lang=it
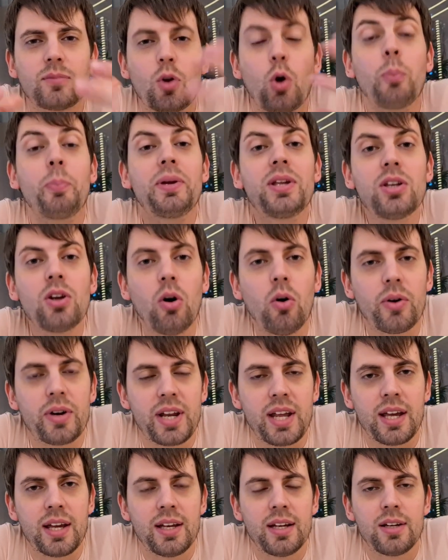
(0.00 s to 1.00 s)

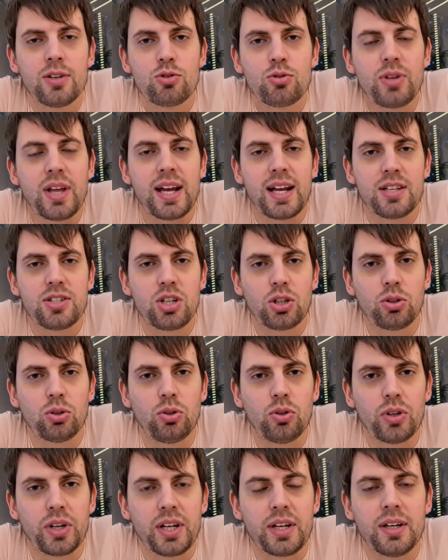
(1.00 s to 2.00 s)
opinioni su dei
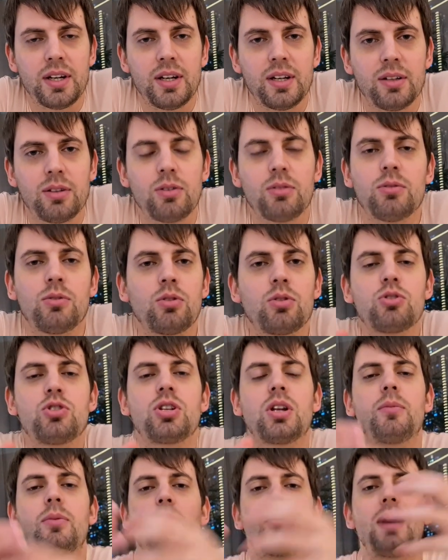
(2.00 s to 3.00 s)
calciatori, non, non
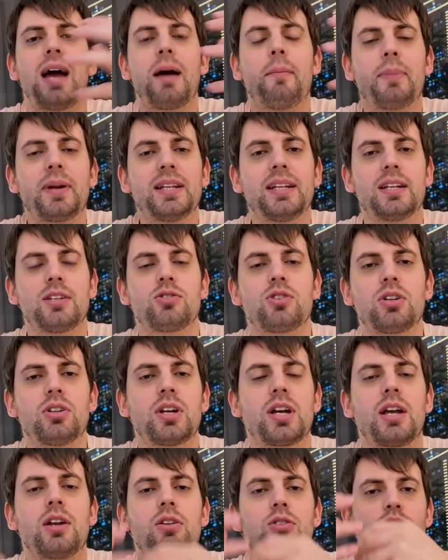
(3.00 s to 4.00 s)
riuscirebbero mai a prendere
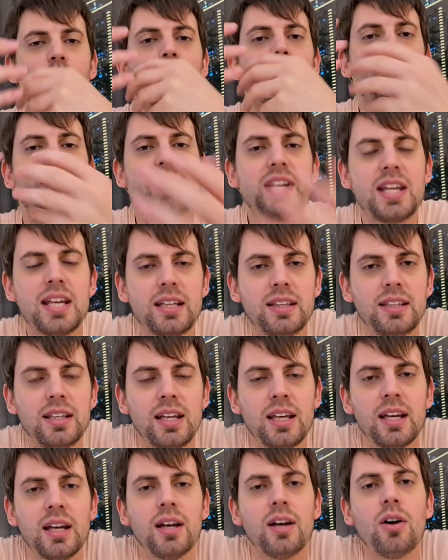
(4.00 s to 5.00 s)
giocatori che sono
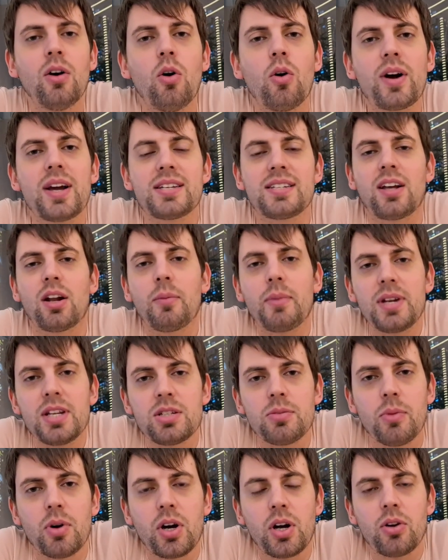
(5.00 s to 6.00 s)
finiti o che sanno
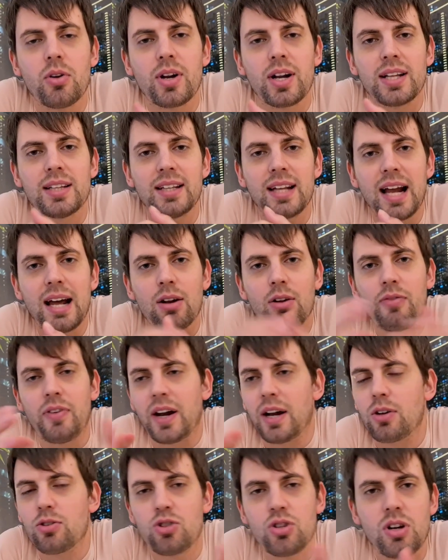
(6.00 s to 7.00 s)
benissimo che non renderanno,
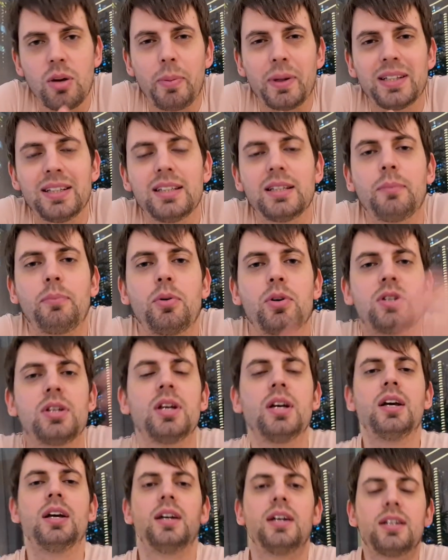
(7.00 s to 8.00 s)
faranno 5 partite e poi
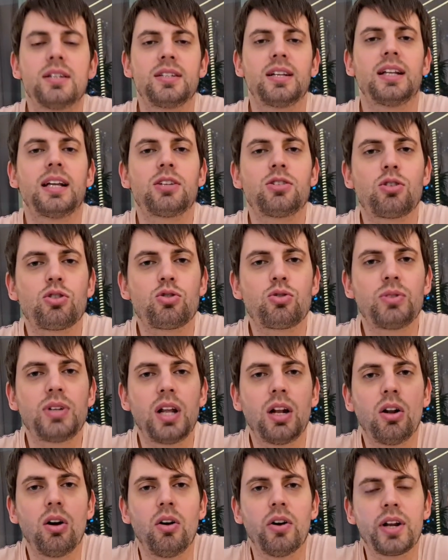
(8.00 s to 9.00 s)
si adagiano sugli
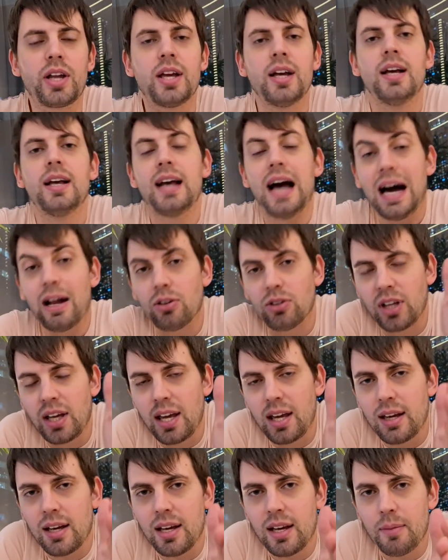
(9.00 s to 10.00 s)
allori. Hanno
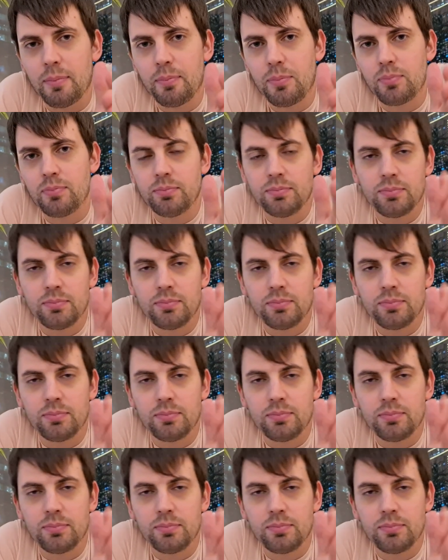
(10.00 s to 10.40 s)
dei, eh,